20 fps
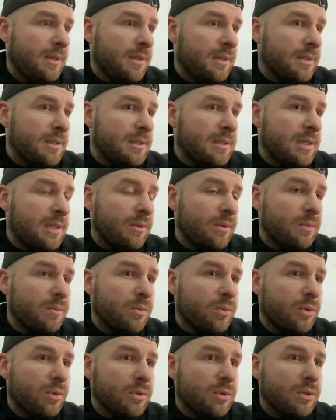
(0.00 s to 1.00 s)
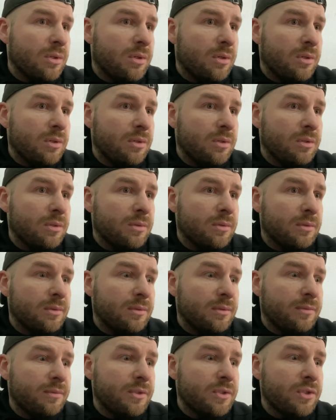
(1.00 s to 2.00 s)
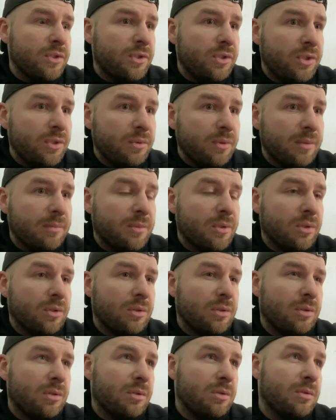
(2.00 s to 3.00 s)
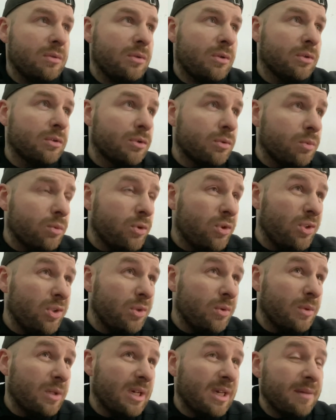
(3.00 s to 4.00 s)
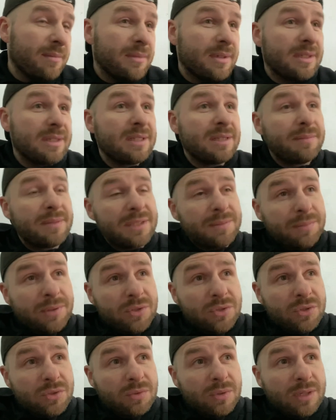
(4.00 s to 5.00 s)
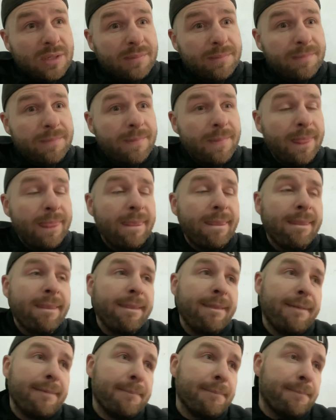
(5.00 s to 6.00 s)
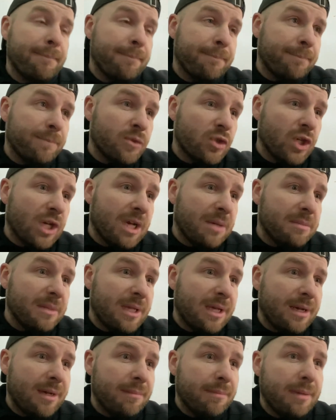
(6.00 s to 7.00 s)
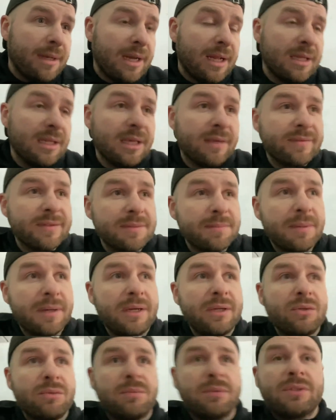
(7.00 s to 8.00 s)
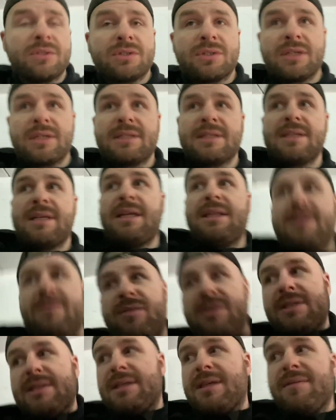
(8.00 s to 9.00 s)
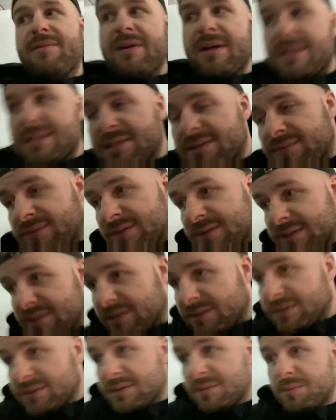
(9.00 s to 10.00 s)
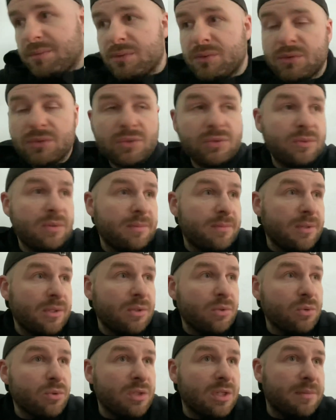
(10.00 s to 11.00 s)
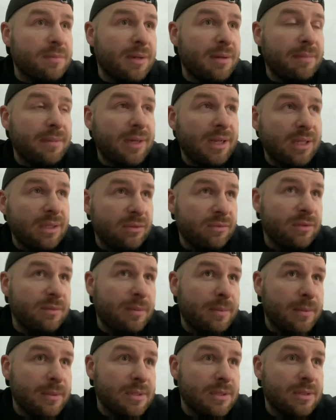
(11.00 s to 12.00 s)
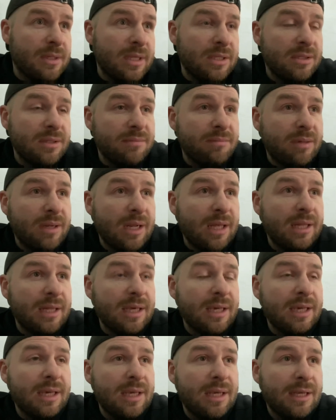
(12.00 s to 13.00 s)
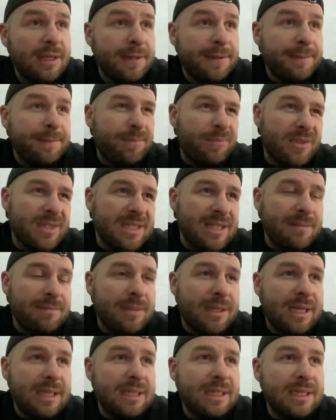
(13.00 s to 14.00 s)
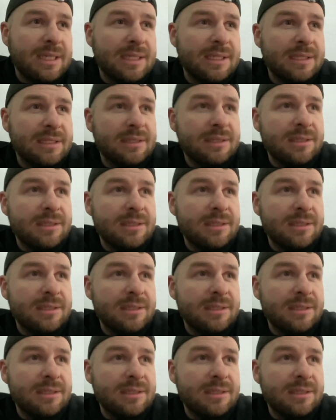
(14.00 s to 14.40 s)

zdarłem błotko, wyczyściłem to, odtłuściłem, zabezpieczyłem Mm, czekam na baranek w sprayu, bo jeszcze chcę na te wszystkie warstwy, co, co położyłem tych różnych preparatów, to po prostu dać ten baranek. Sam baranek y,